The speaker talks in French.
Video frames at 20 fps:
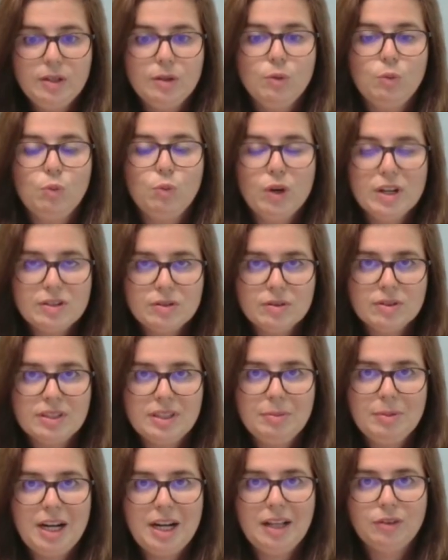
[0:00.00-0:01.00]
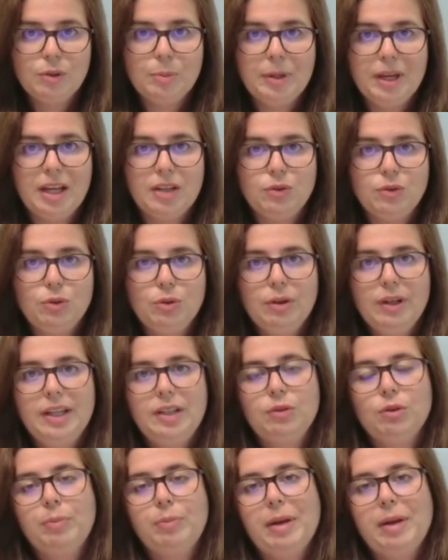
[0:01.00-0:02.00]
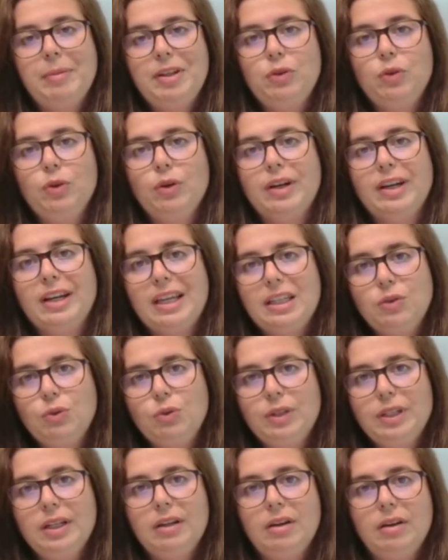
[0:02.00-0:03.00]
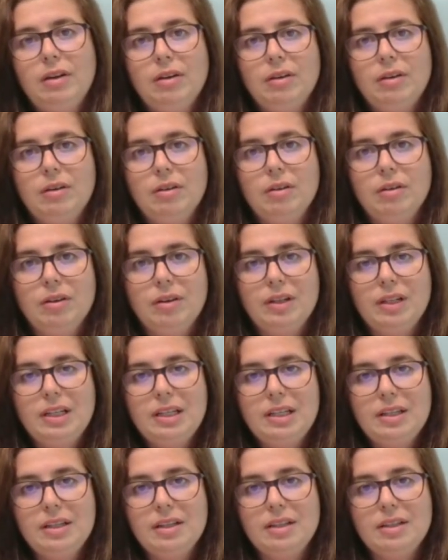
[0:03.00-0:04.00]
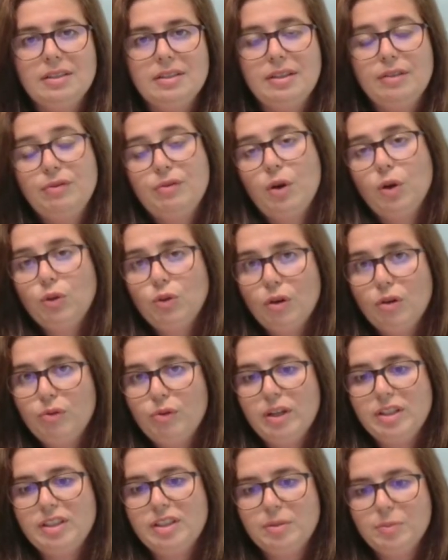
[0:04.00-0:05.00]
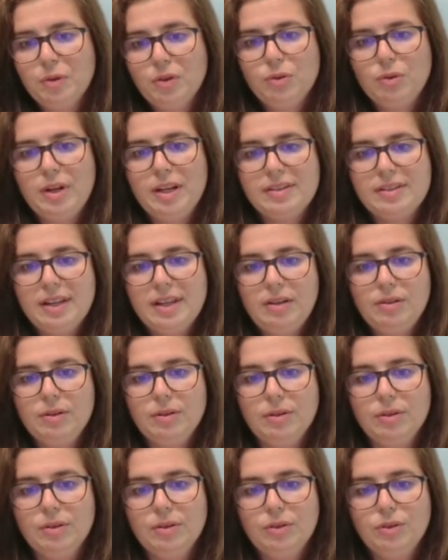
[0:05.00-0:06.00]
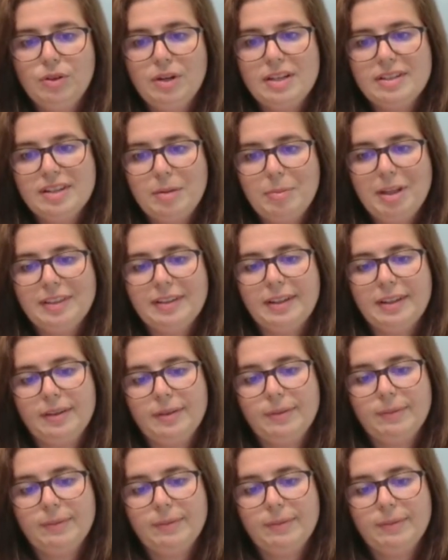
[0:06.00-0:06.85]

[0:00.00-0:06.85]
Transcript: moins sensibles à la température et donc permettent de réduire euh, les efforts de refroidissement de la salle, euh, de la salle batterie.